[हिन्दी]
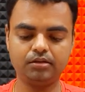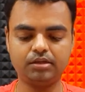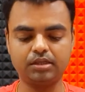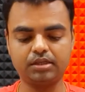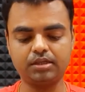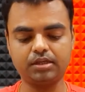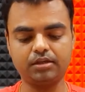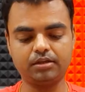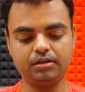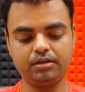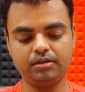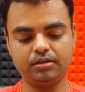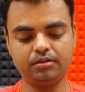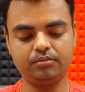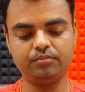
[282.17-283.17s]
ठीक है
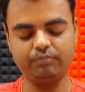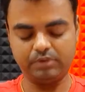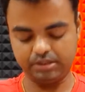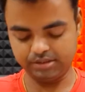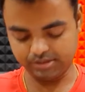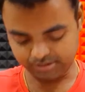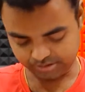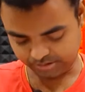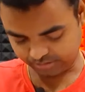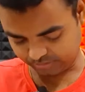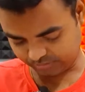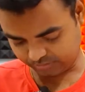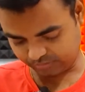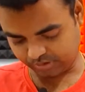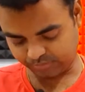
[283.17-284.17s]

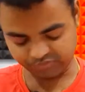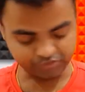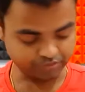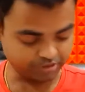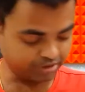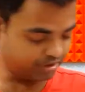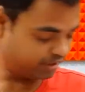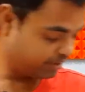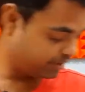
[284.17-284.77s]
बट आई एम सॉरी